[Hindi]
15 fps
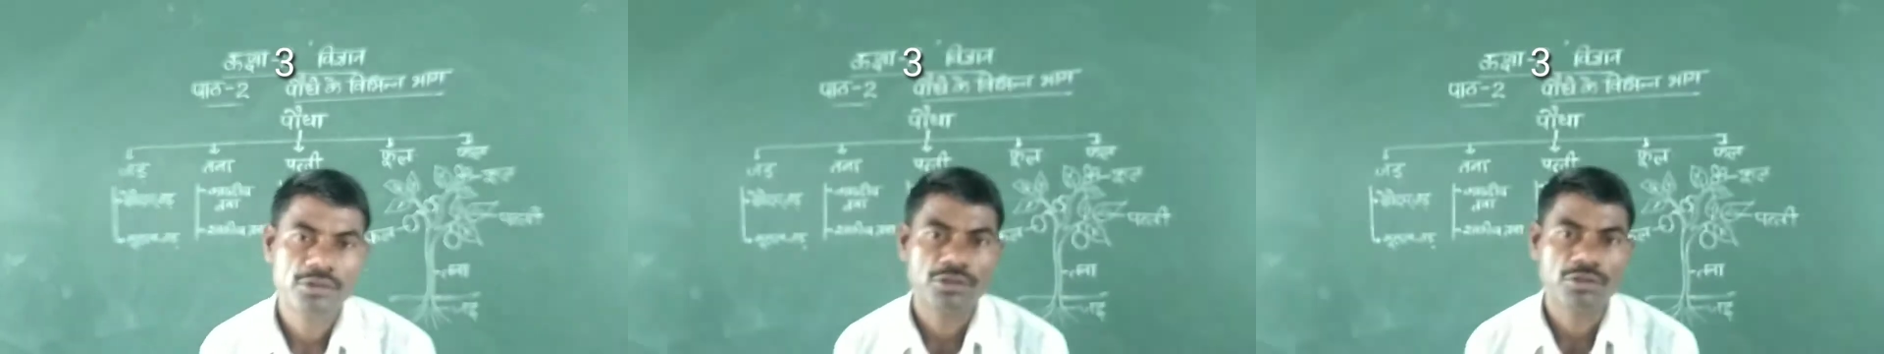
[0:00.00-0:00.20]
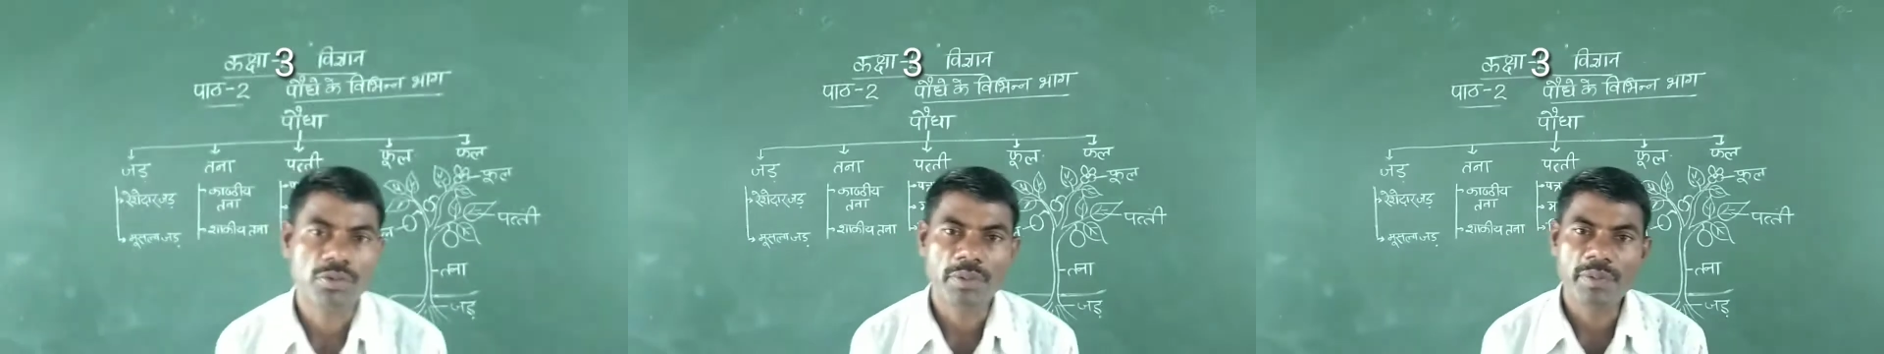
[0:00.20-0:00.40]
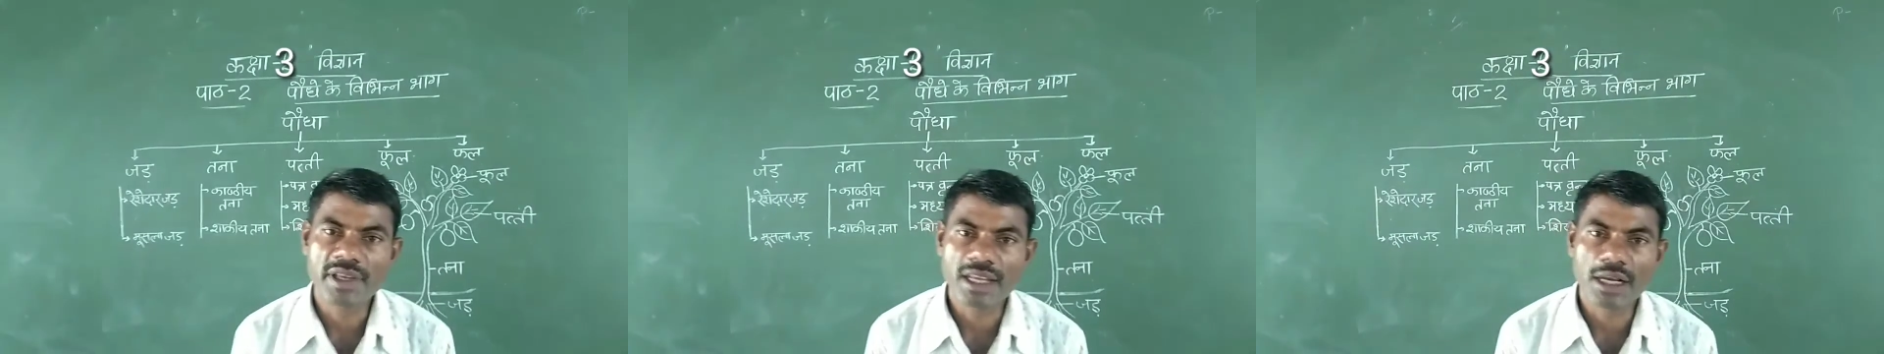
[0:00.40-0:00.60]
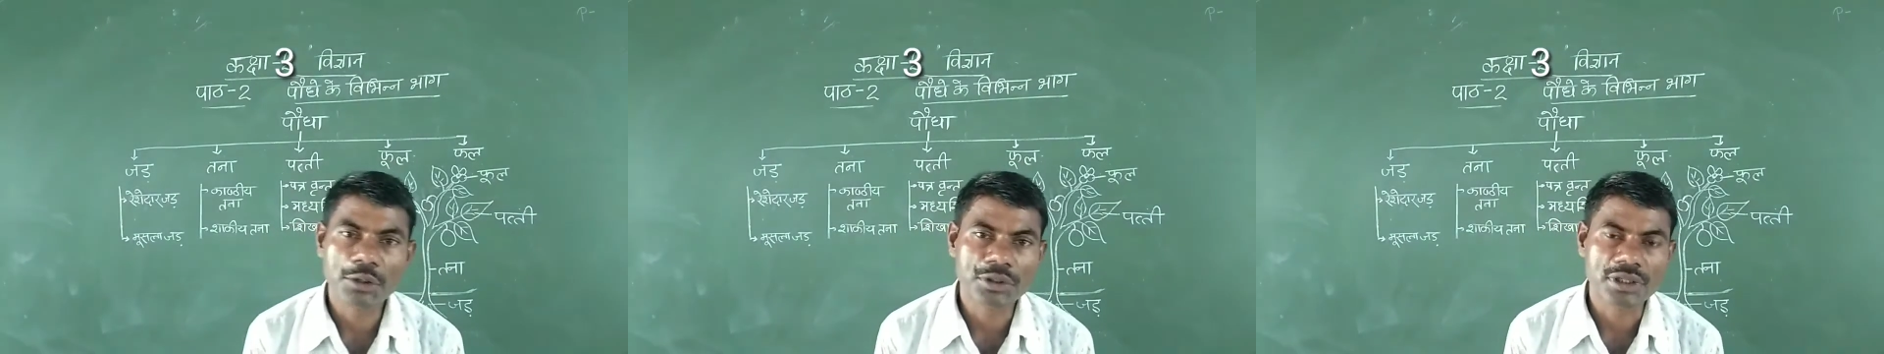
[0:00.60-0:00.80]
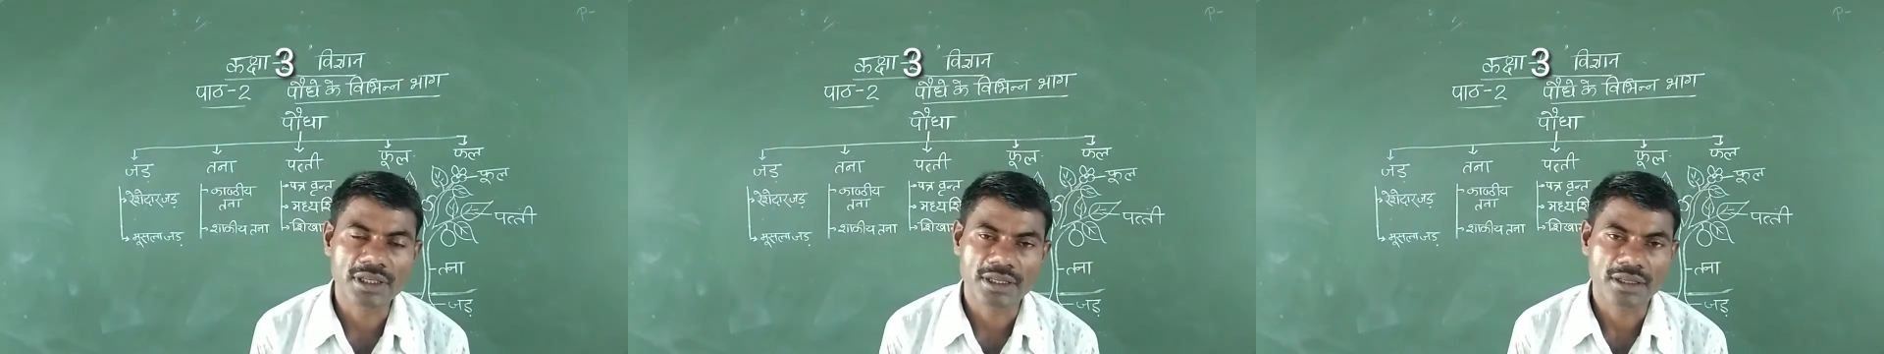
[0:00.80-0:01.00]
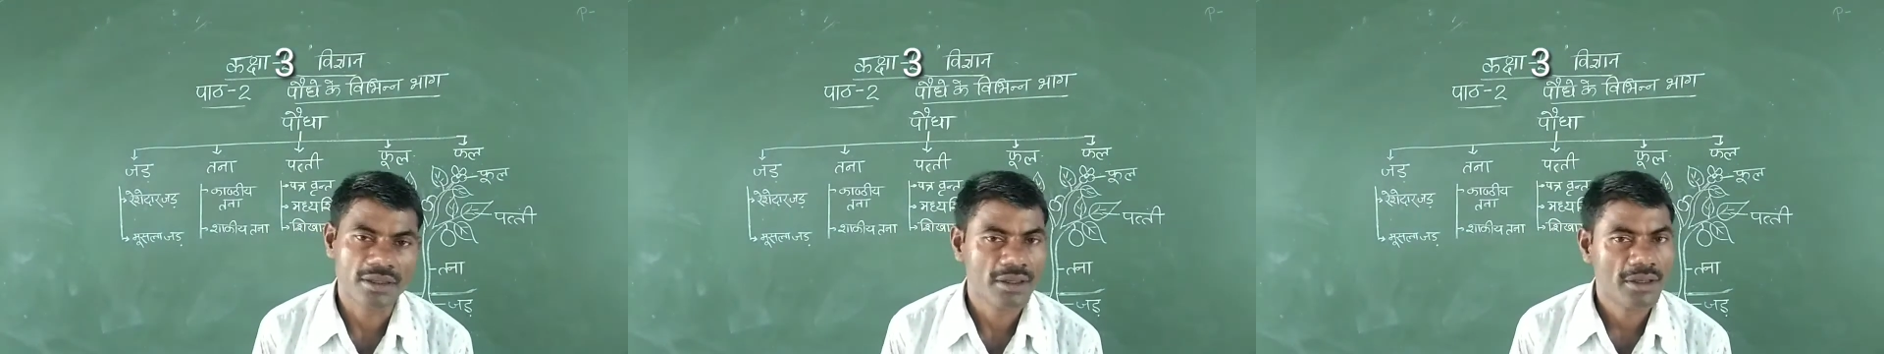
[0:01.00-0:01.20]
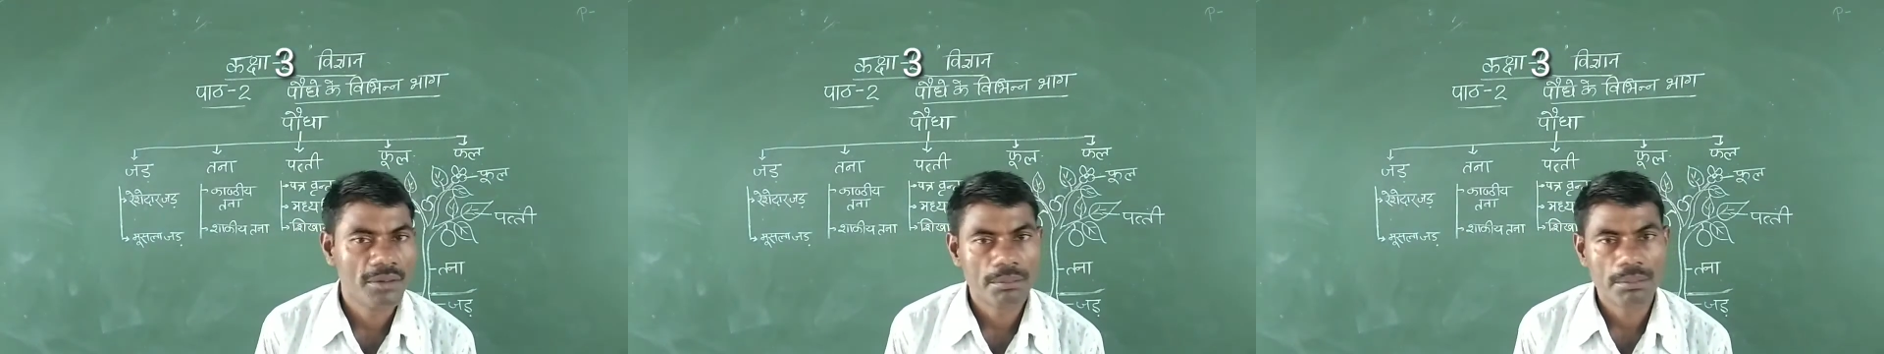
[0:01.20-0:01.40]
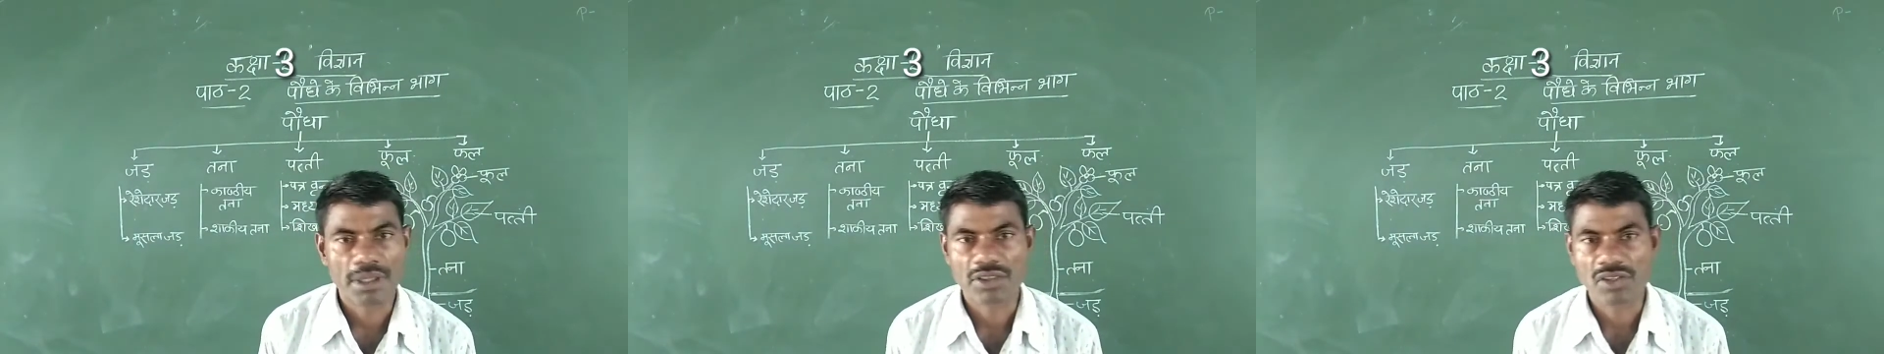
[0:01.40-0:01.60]
उसमें भी क्या होती हैं
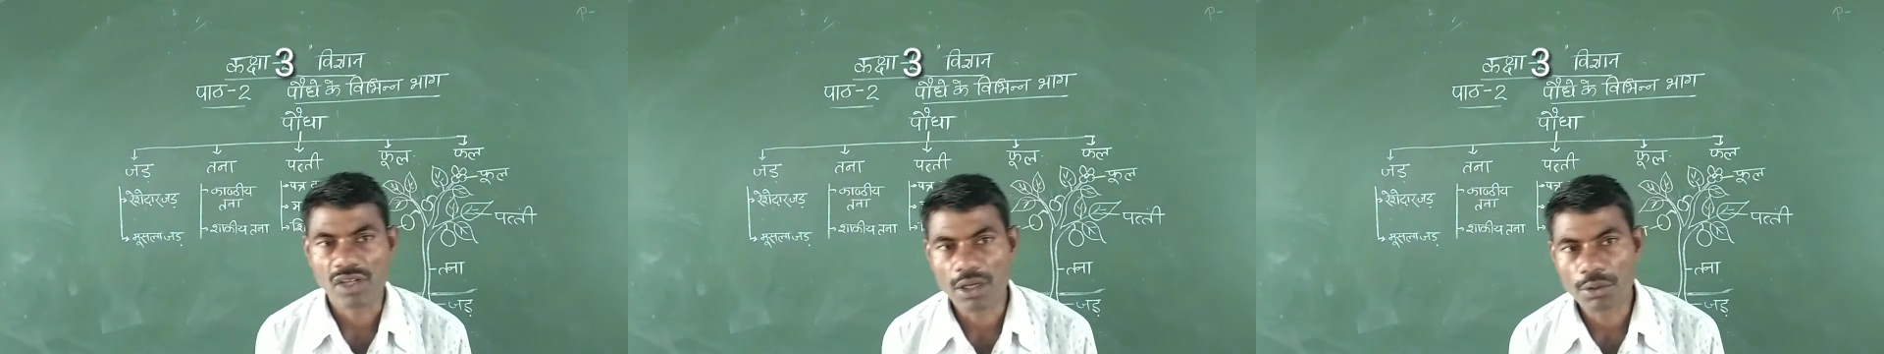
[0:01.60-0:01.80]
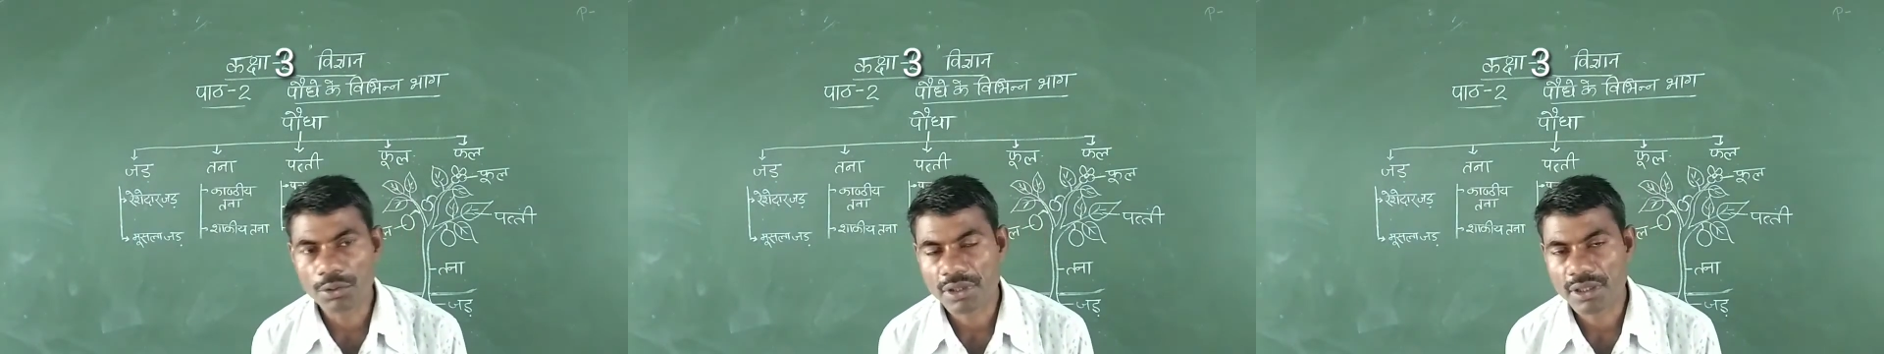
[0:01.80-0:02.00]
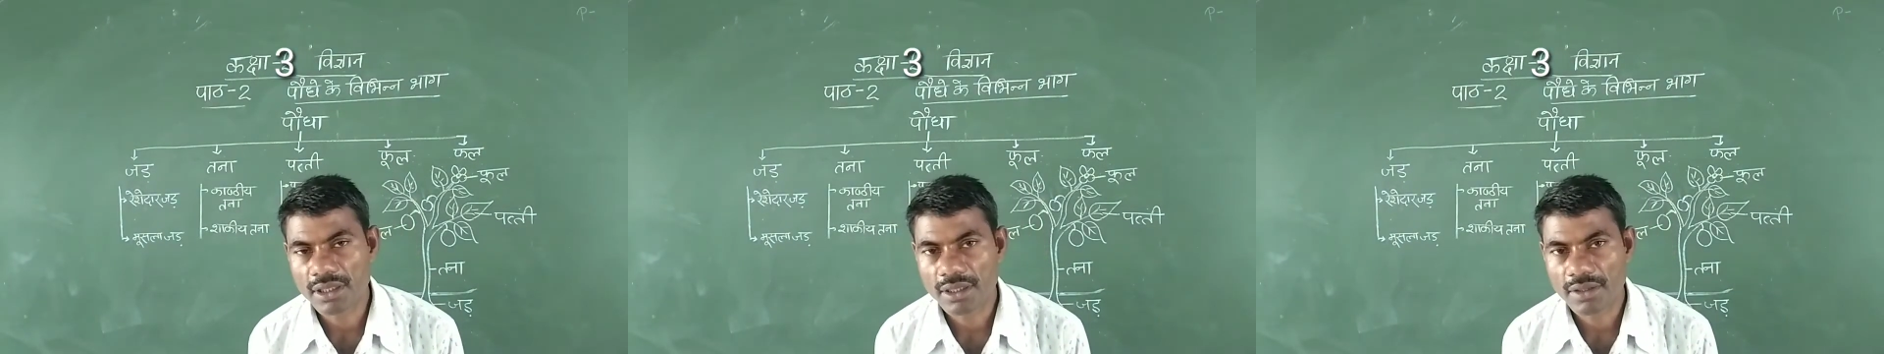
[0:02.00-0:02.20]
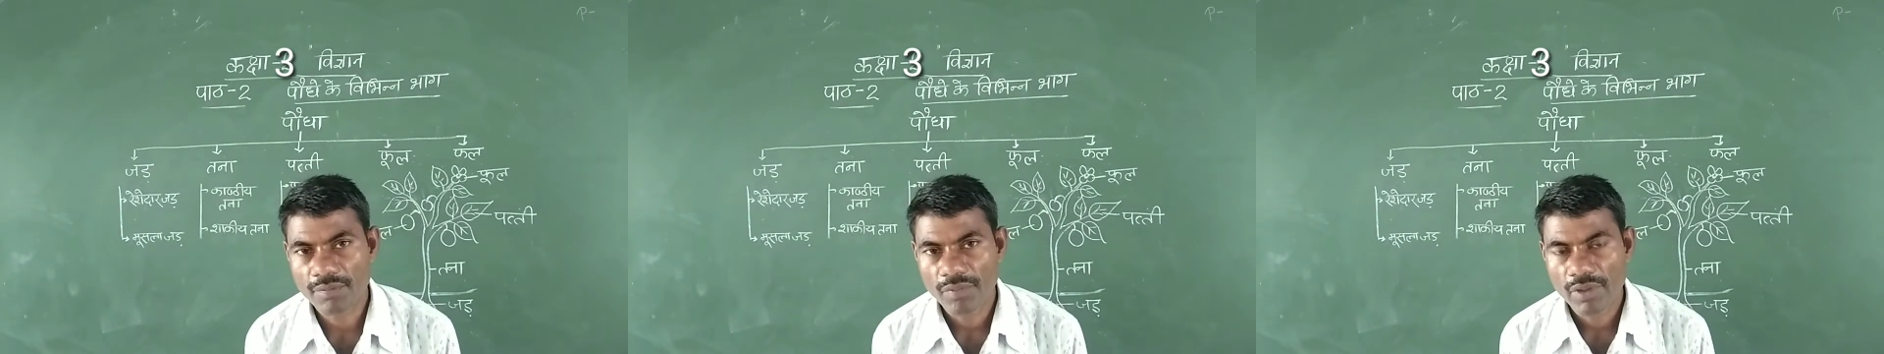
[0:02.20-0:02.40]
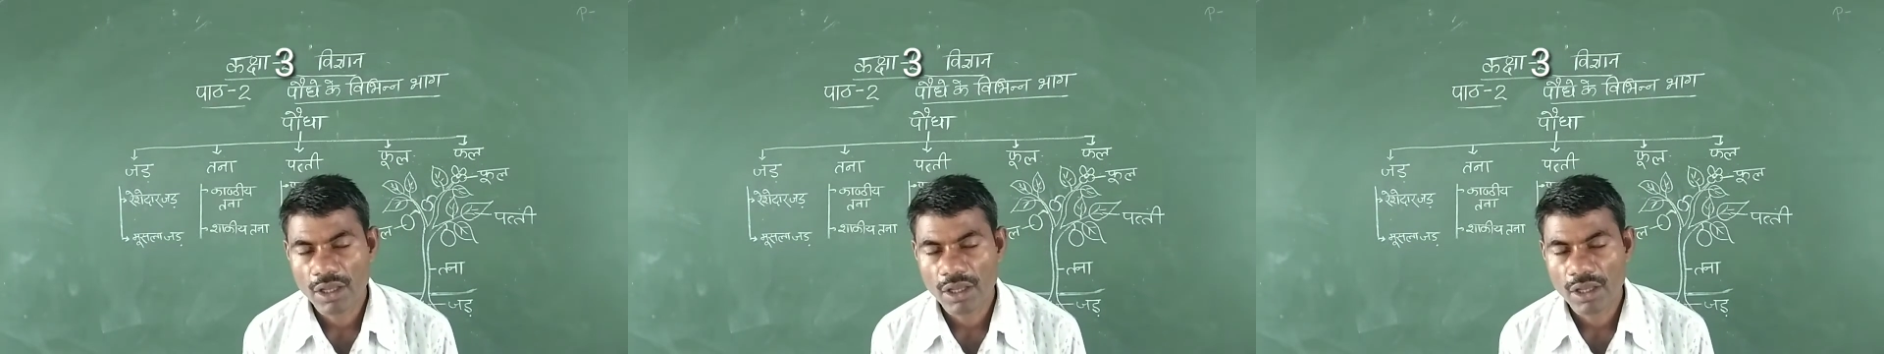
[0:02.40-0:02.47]
पत्तियाँ होती हैं